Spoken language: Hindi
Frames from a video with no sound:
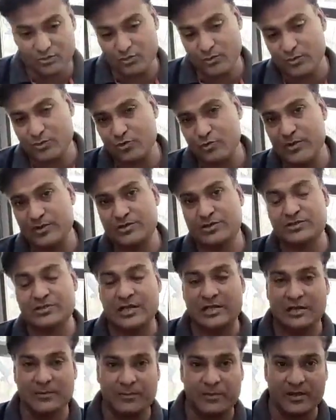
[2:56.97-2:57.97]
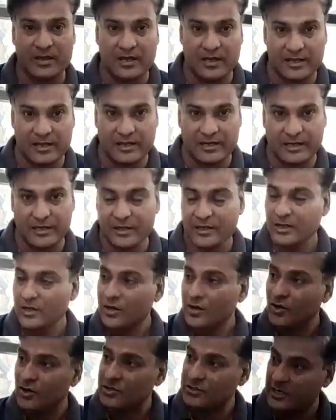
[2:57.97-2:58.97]
सुबह सुबह सेटअप पे गए हैं
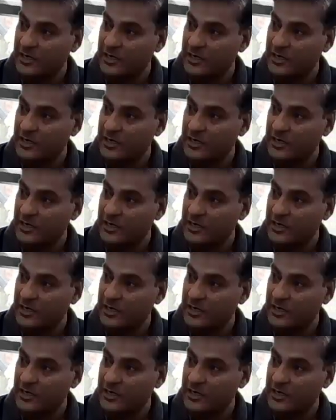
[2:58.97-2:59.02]
और